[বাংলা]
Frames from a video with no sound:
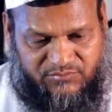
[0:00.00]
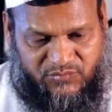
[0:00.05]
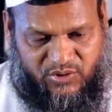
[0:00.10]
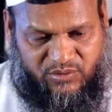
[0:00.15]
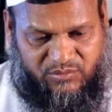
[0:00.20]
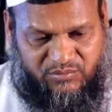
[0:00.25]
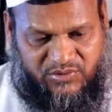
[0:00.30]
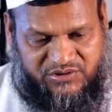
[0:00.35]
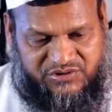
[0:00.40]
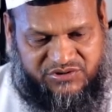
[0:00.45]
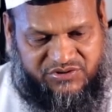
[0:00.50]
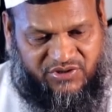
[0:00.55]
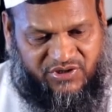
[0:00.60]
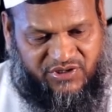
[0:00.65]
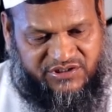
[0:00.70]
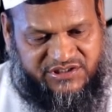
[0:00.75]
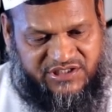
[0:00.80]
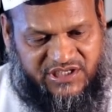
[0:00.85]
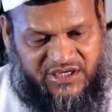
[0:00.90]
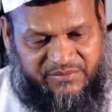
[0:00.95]
মোহাম্মদ
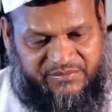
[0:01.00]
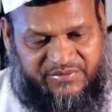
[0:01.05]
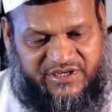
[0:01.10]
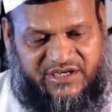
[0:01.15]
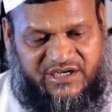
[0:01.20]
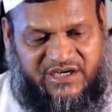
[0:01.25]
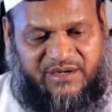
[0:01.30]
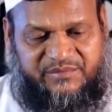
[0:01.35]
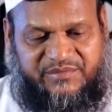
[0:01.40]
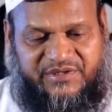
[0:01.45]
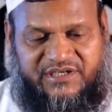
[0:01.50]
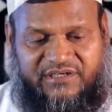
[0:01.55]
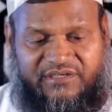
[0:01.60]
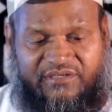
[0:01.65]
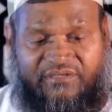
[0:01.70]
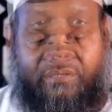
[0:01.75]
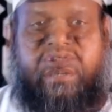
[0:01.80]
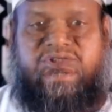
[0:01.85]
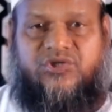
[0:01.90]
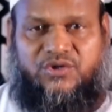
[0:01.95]
সাল্লাহ সাল্লামের নামে
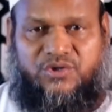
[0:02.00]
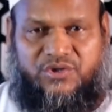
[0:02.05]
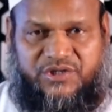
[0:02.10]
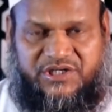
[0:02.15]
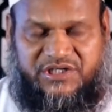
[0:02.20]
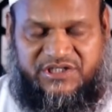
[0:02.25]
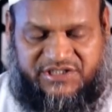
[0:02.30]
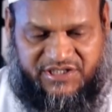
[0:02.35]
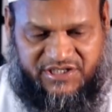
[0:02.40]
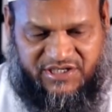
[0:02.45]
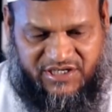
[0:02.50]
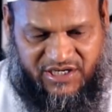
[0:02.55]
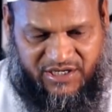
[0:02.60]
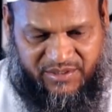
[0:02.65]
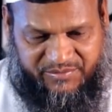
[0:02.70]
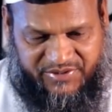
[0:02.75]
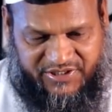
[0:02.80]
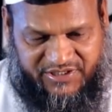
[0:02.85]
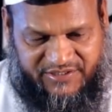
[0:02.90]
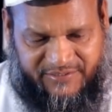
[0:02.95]
সঙ্গীতের
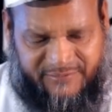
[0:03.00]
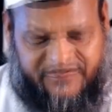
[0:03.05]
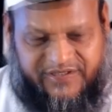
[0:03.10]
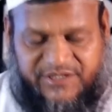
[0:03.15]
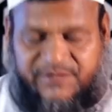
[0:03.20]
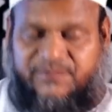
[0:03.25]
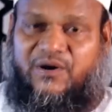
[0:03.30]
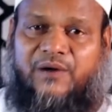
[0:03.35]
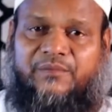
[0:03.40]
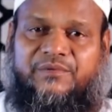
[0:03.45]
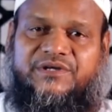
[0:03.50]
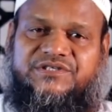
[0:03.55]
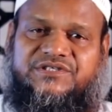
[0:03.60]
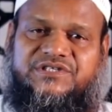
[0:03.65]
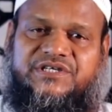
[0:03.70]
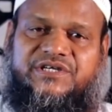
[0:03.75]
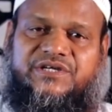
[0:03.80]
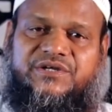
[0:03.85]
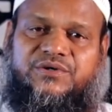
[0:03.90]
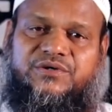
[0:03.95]
নামে কিভাবে
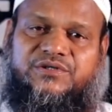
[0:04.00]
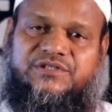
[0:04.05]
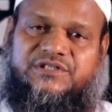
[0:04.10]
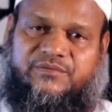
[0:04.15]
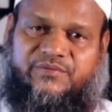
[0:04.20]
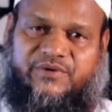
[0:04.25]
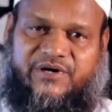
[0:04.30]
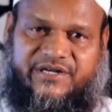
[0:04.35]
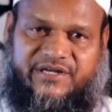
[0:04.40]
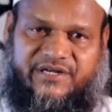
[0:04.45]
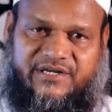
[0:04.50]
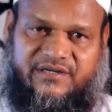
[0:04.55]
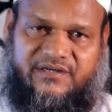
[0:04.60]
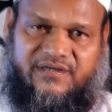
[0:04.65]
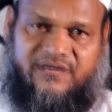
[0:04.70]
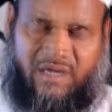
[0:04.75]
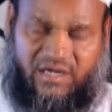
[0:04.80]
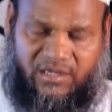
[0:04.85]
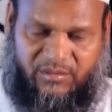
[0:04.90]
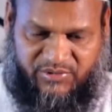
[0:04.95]
জিকির হতে পারে
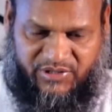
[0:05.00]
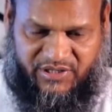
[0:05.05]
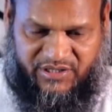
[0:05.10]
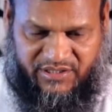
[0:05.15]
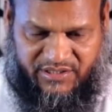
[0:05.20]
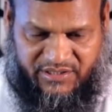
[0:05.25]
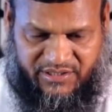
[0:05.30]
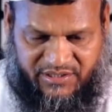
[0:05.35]
আমরা